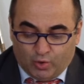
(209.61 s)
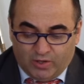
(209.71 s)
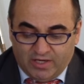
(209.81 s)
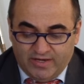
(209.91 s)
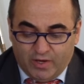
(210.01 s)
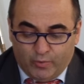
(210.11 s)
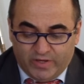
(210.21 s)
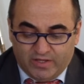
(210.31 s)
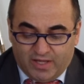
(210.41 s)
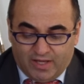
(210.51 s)
con le linee
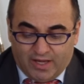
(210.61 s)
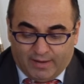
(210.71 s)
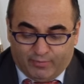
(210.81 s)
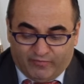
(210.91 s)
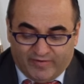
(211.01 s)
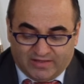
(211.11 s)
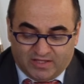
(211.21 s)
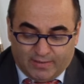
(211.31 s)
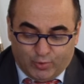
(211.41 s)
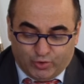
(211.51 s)
guide
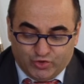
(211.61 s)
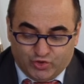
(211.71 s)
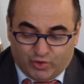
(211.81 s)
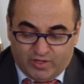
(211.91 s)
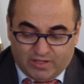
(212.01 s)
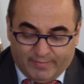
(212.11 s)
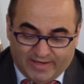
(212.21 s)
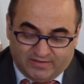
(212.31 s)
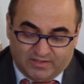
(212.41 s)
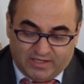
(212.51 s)
approvate da pochi giorni da
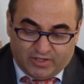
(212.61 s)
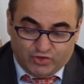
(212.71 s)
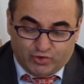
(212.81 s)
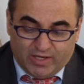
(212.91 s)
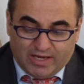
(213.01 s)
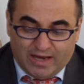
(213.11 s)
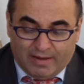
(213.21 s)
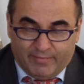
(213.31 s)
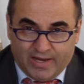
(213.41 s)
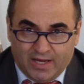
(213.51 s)
parte della Regione
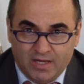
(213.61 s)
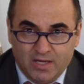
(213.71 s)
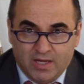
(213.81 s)
Calabria